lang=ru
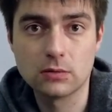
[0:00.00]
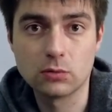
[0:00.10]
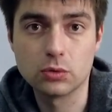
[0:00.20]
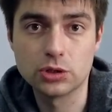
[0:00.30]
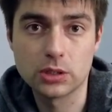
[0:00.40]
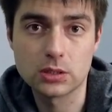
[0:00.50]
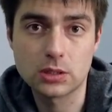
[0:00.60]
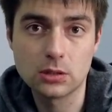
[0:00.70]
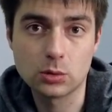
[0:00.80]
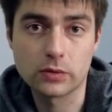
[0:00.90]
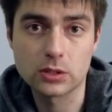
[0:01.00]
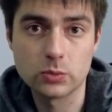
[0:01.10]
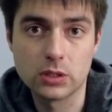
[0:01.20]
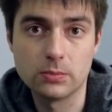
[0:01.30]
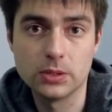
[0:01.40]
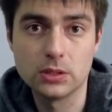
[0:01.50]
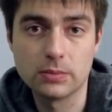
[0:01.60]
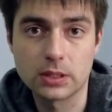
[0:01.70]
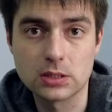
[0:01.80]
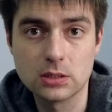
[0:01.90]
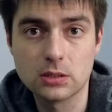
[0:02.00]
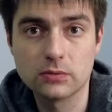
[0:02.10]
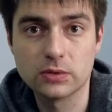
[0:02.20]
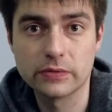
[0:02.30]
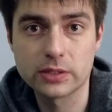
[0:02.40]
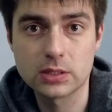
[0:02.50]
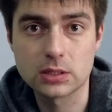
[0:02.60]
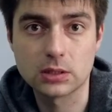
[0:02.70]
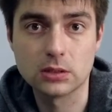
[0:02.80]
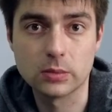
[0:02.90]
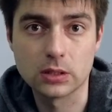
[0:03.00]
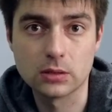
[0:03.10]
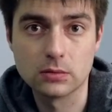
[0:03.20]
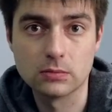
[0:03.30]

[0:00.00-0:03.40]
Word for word: вы получаете скидку в размере 5% на весь ассортимент.